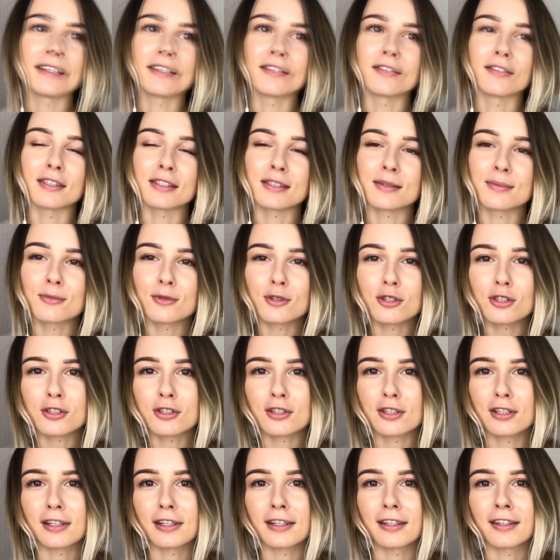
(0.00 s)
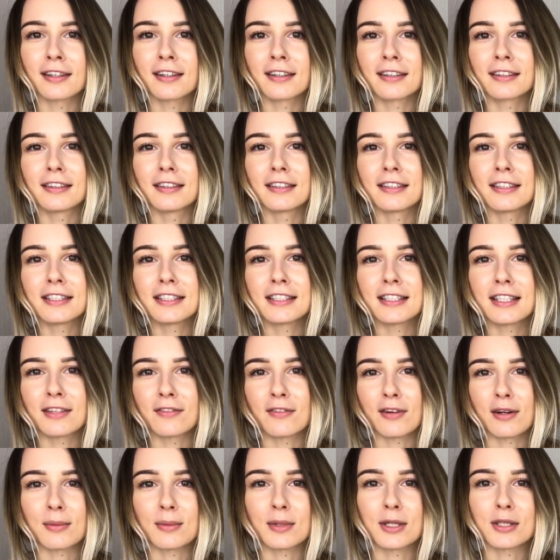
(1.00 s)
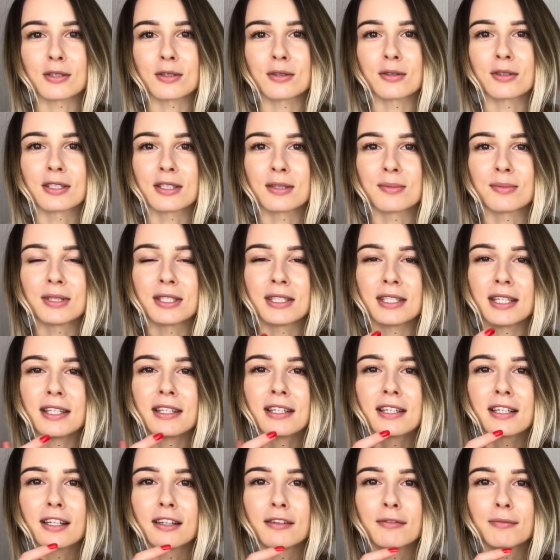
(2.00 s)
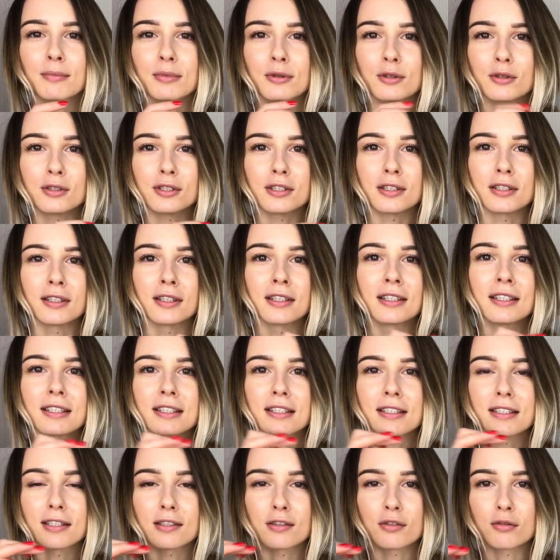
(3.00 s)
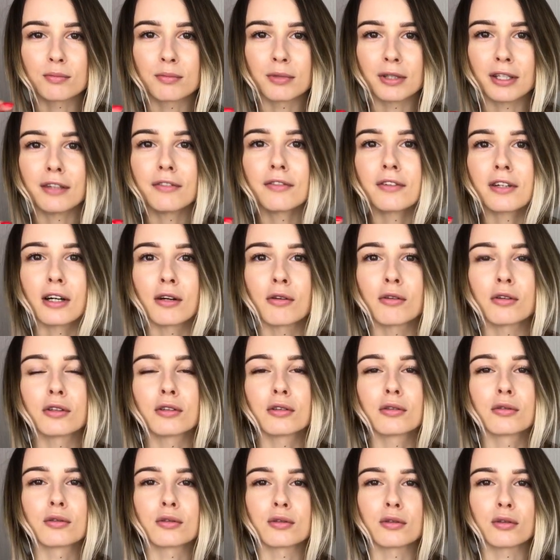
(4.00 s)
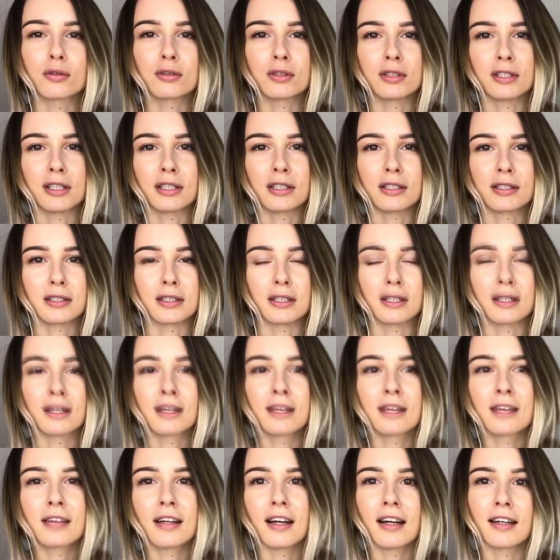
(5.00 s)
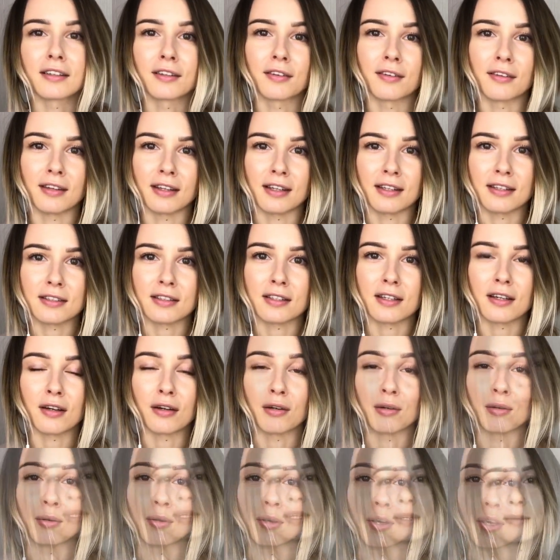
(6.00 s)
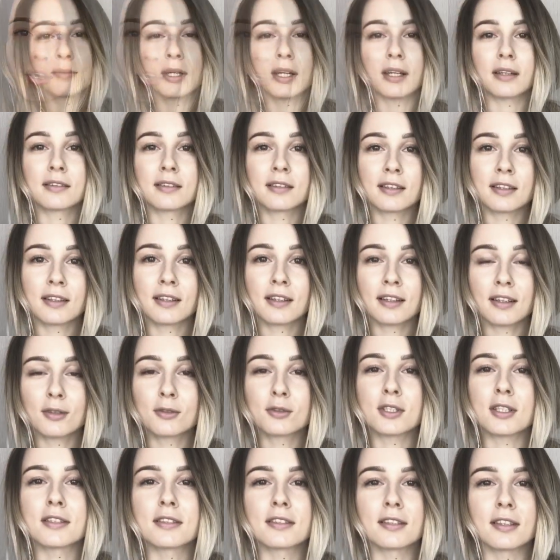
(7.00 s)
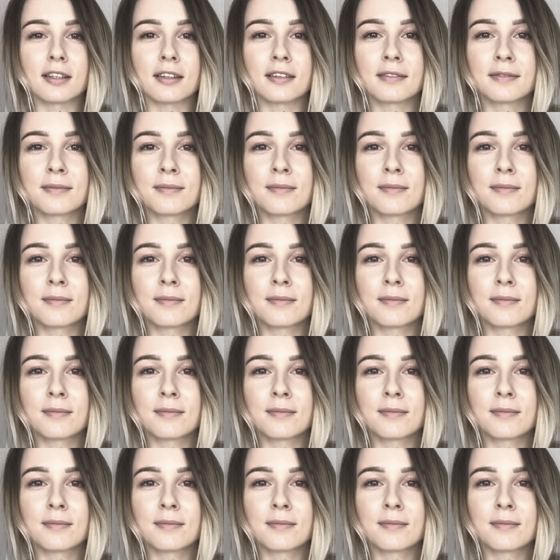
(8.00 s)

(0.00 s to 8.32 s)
Возможно ли донести информацию до собеседника, просто зазубрив какой-то кусок текста – I don't think so. Марин, как у тебя дела?